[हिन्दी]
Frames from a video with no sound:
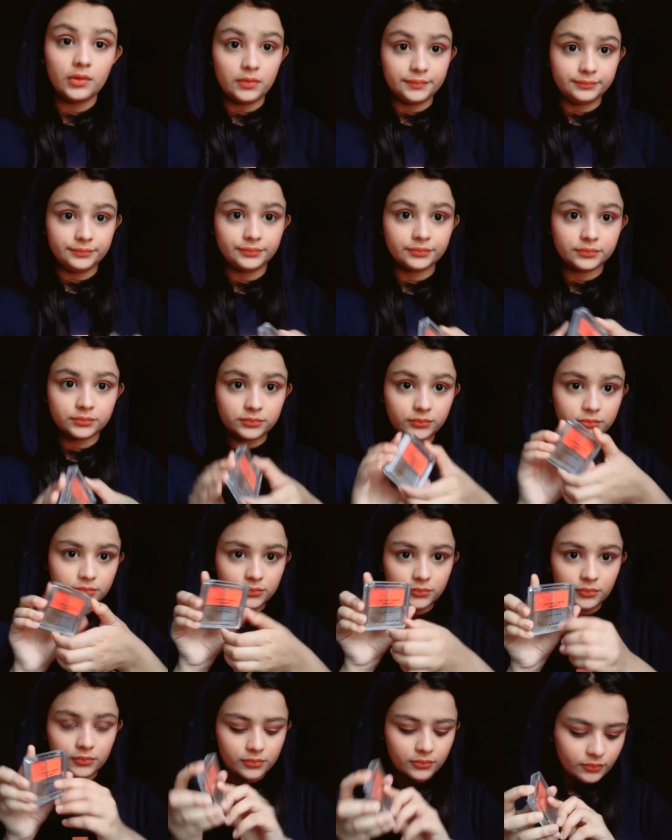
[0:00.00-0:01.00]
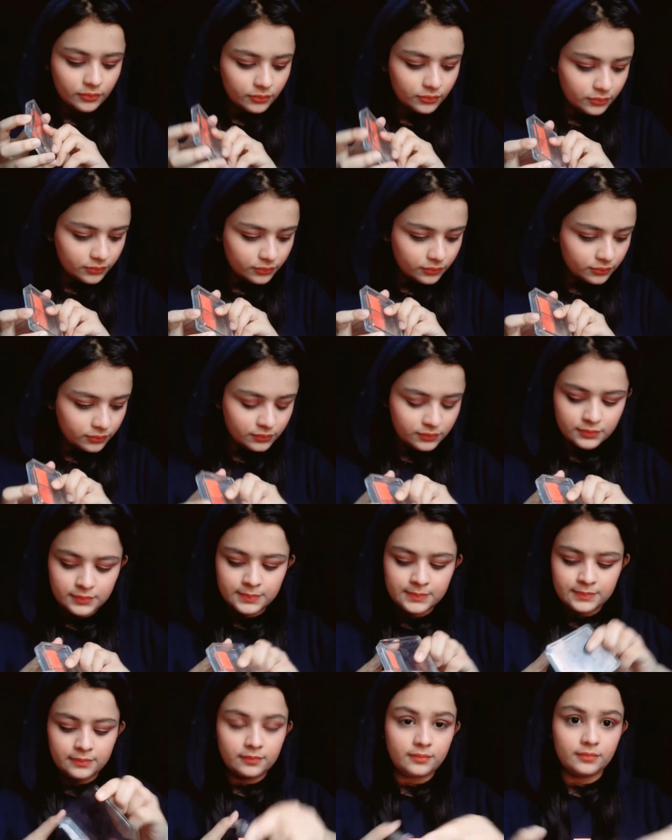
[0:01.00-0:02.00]
आपको अच्छा लगे तो
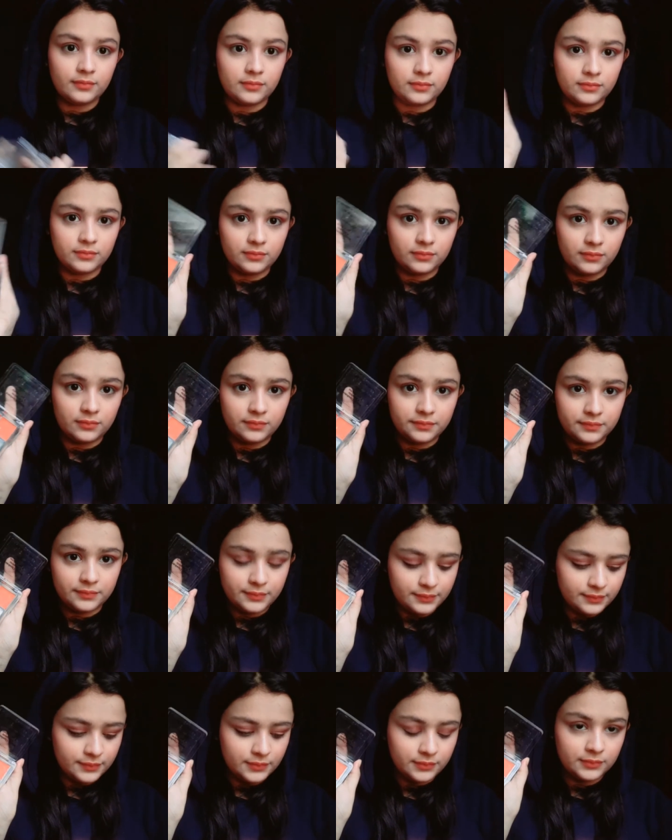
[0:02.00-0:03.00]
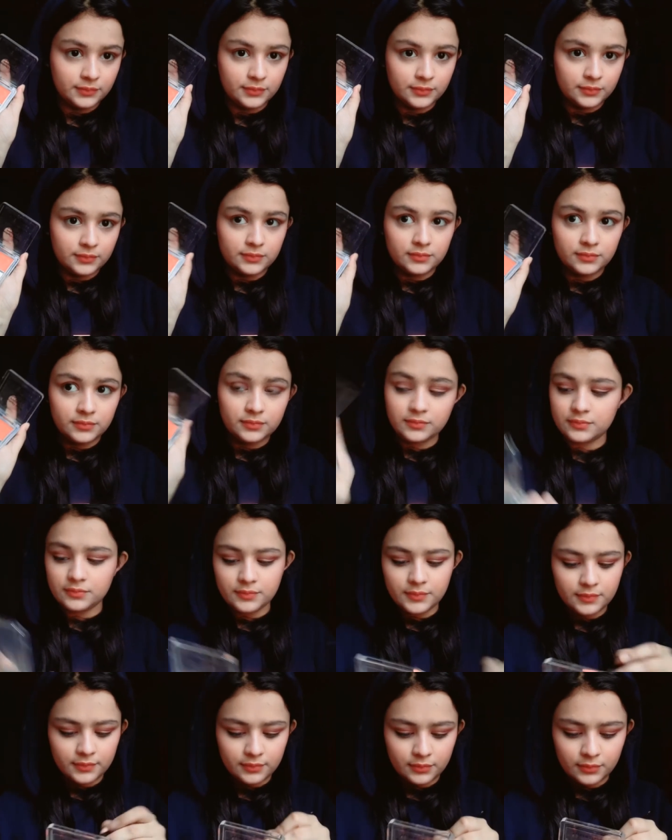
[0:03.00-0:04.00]
इसके बाद मैं ये वाली पैलेट ले रही हूँ उसमें
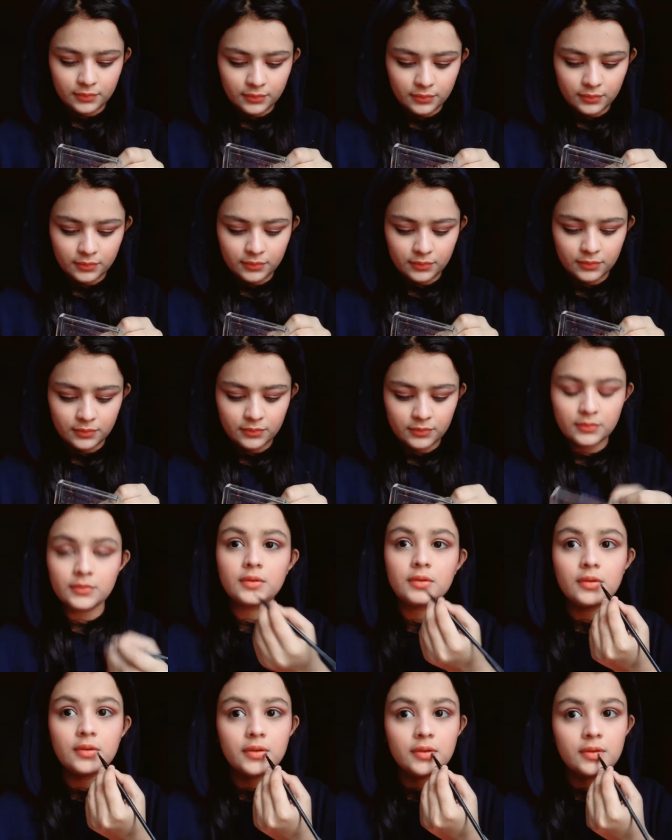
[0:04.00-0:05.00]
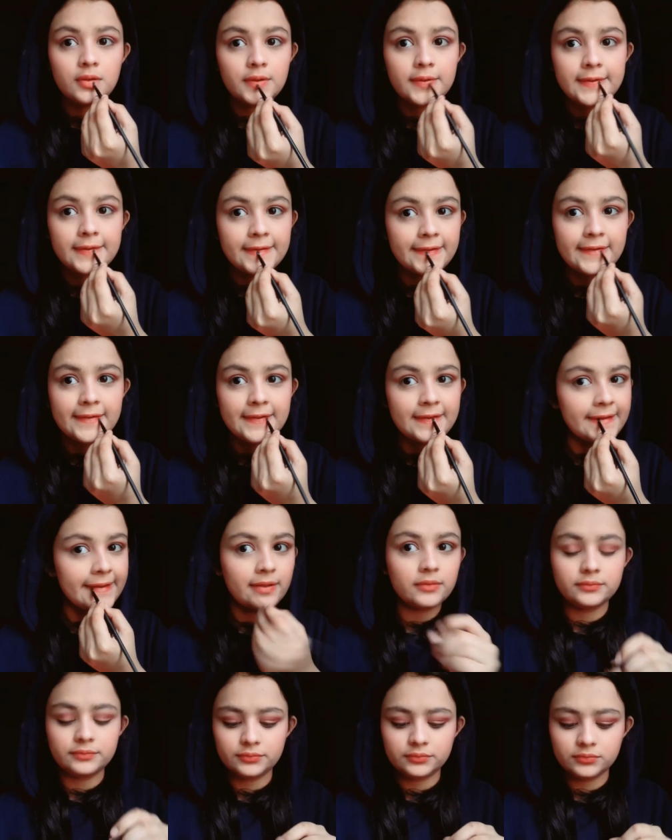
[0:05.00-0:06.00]
से मैं लिपस्टिक लगाऊंगी
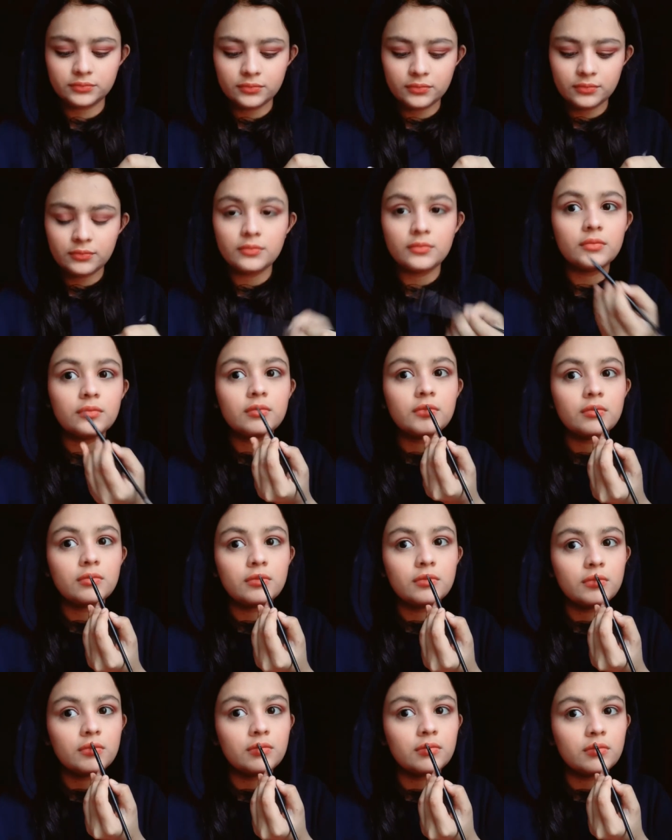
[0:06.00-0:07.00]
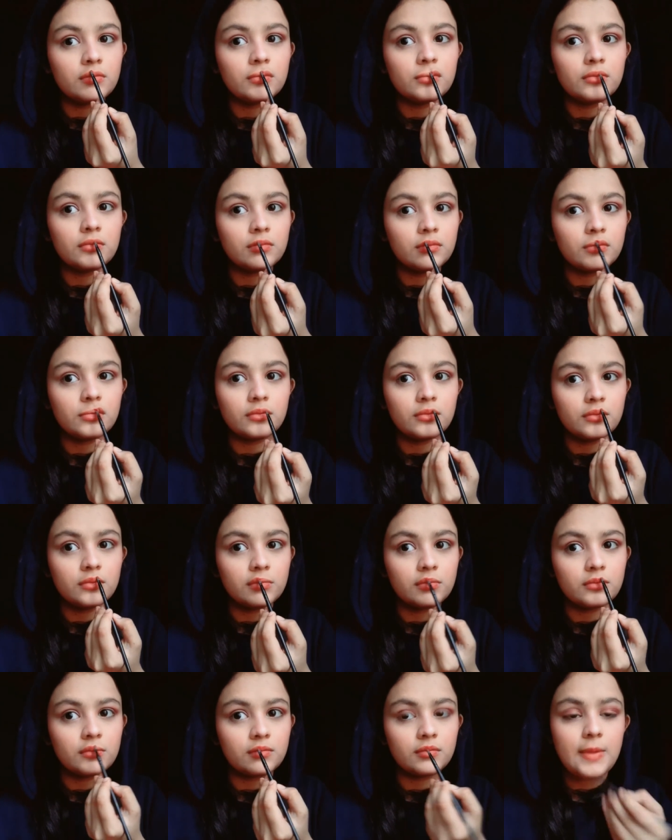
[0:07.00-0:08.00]
ये ये जो
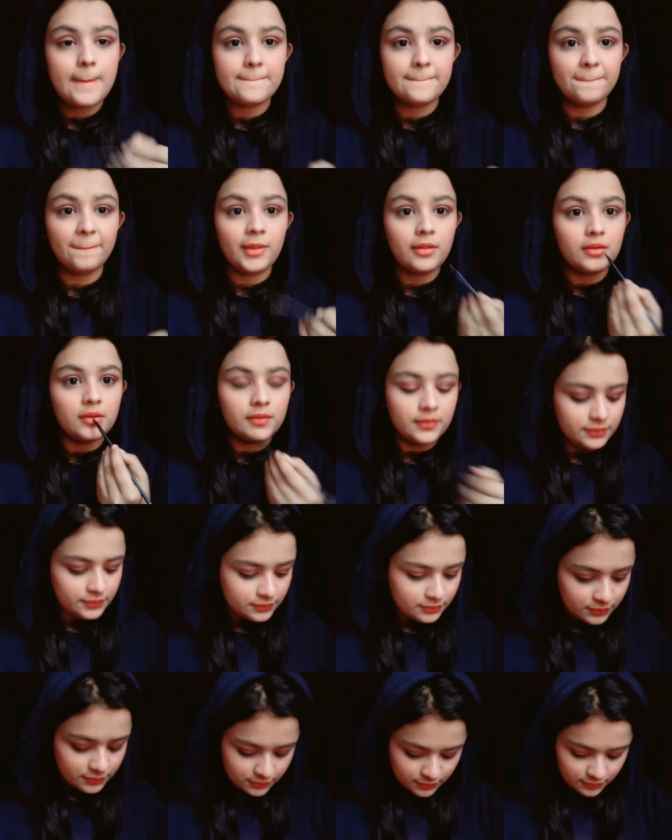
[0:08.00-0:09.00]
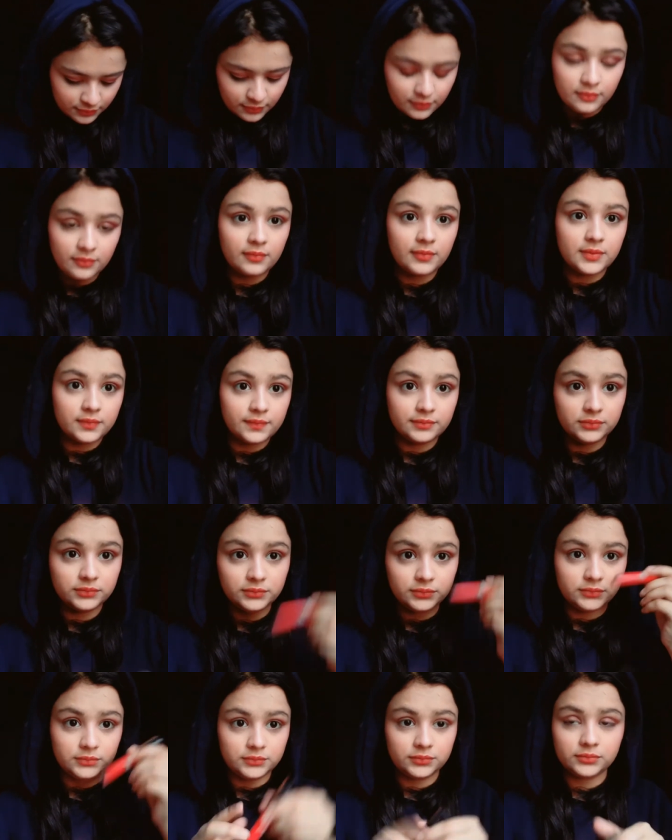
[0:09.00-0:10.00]
पैलेट है वो किसी ने मुझे गिफ्ट करी थी फ्रॉम
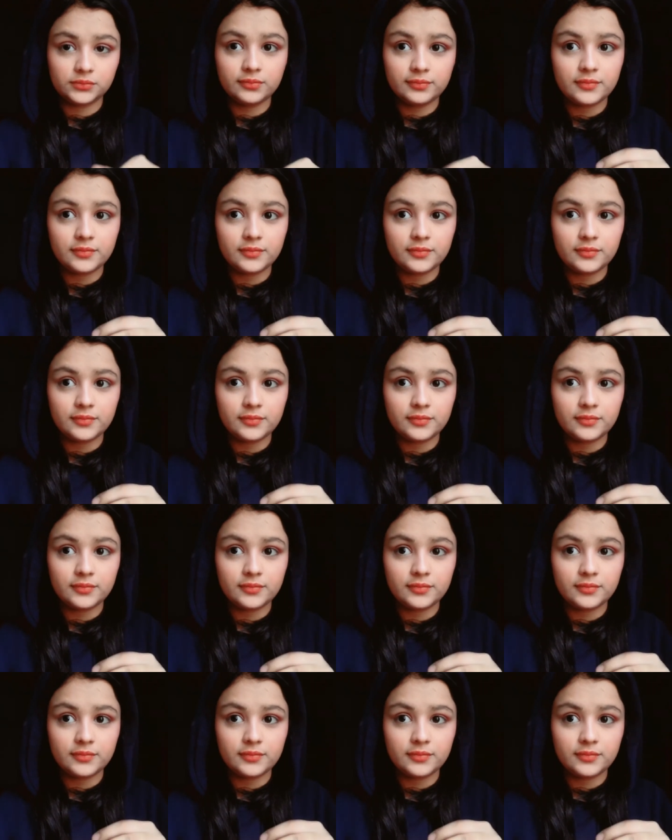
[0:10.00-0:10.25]
यूएस से